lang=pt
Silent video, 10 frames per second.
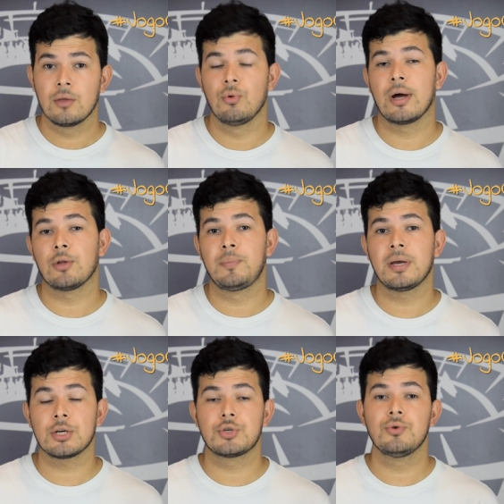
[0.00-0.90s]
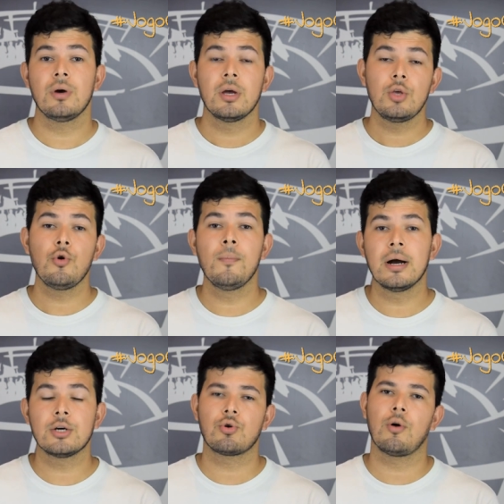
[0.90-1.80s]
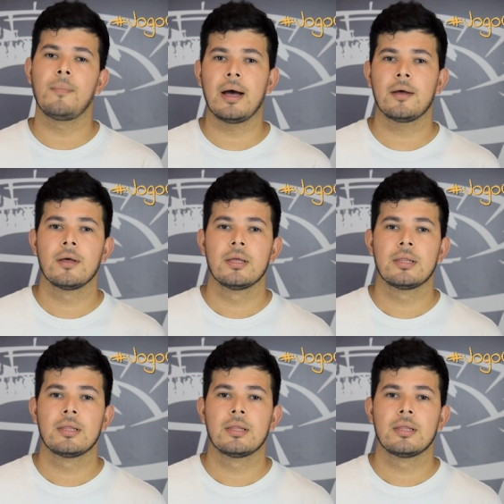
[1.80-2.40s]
no lugar do Pikachu e o Manga Escobar